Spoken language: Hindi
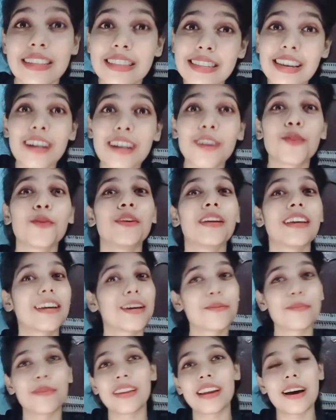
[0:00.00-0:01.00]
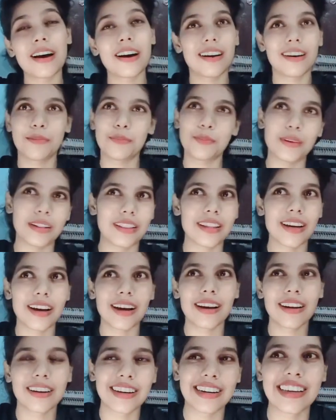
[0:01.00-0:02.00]
सी सेट को लेकर मेरा पता
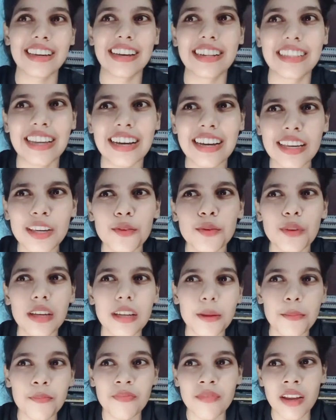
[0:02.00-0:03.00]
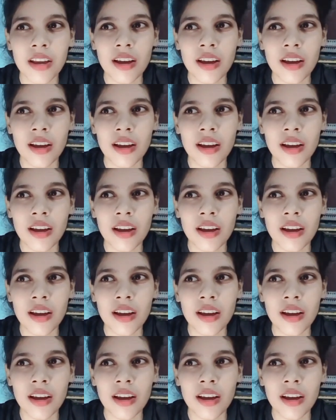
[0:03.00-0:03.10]
कट गया था क्योंकि